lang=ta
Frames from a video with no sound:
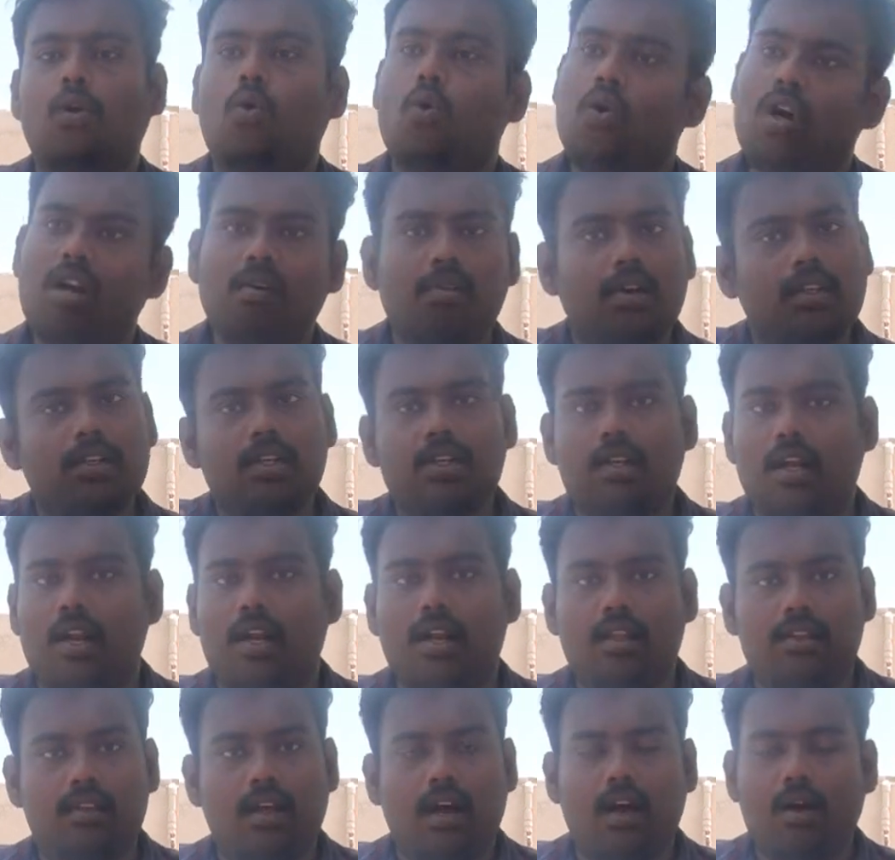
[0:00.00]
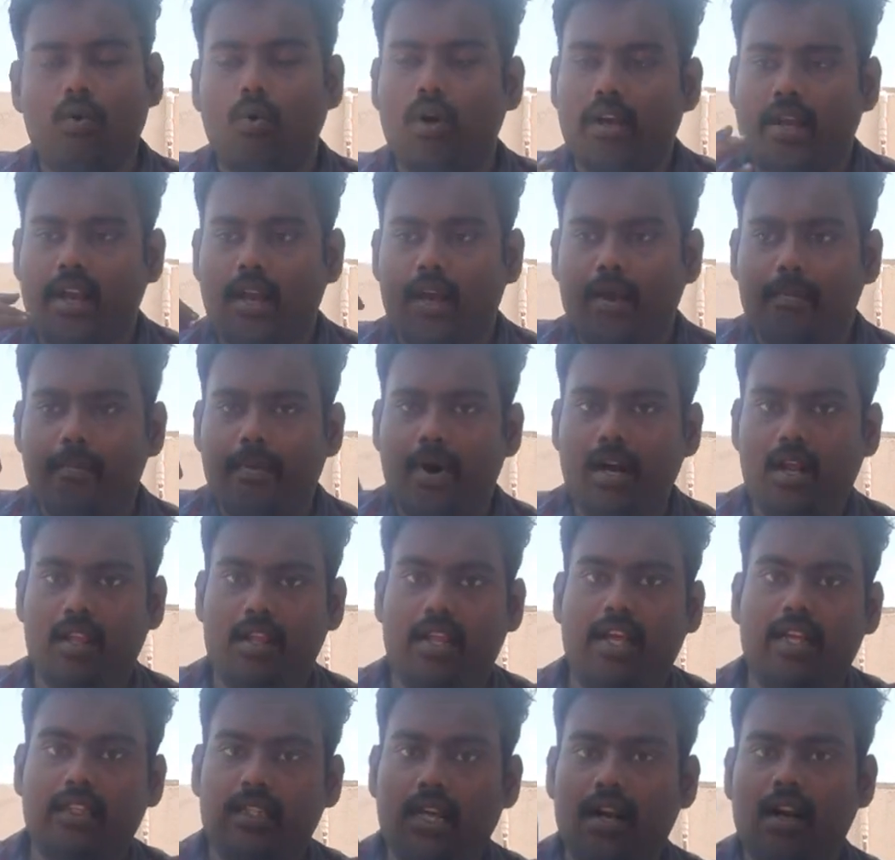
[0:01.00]
கொண்டு வந்தது நல்லது தான் ஓகே பட் அதை
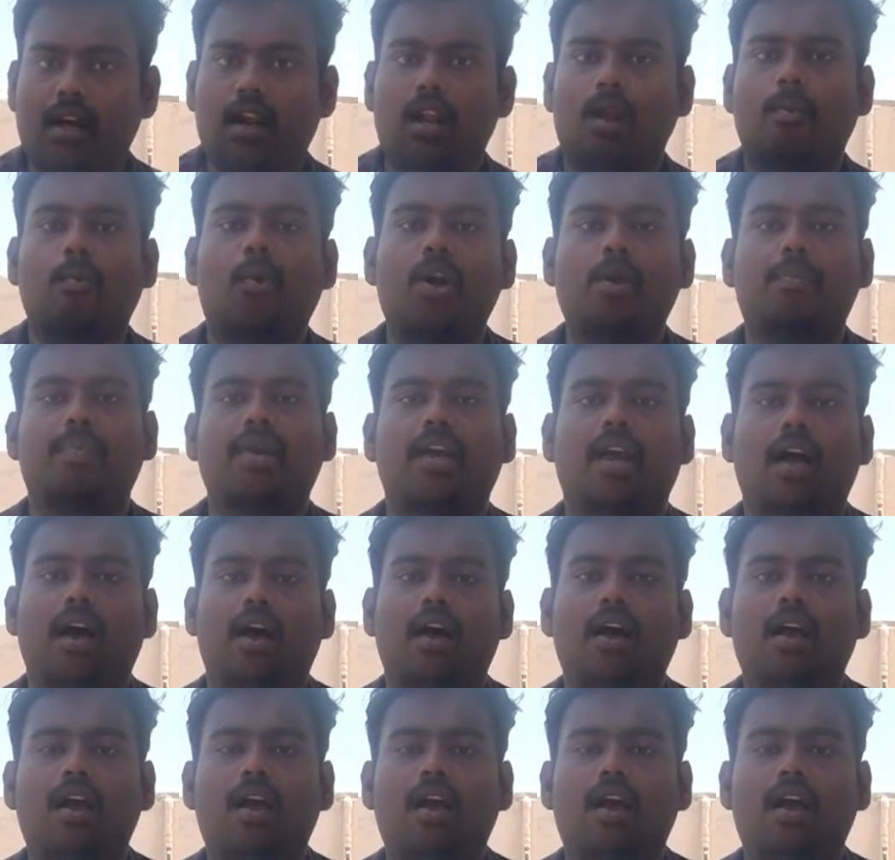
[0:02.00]
எத்தனை நாளில் முடிப்பீங்க